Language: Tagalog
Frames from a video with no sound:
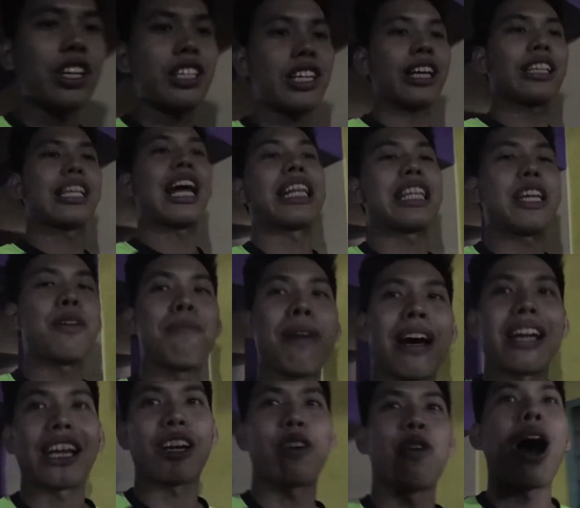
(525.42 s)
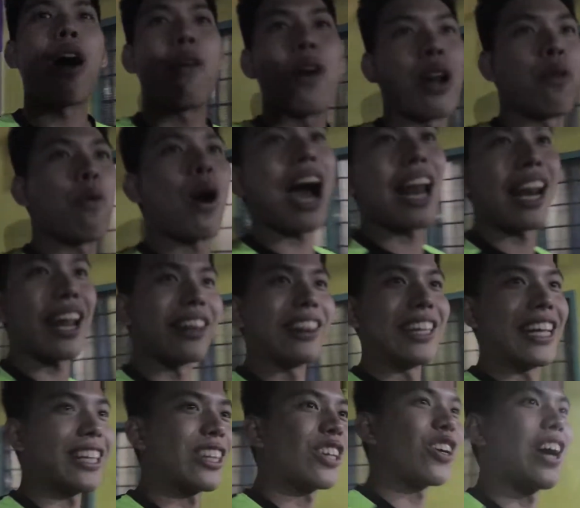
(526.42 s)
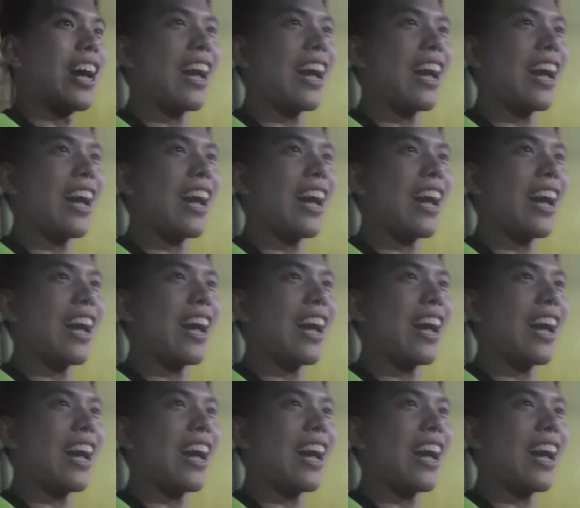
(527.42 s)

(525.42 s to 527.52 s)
i-check natin yung mga nagwawalwalan dito,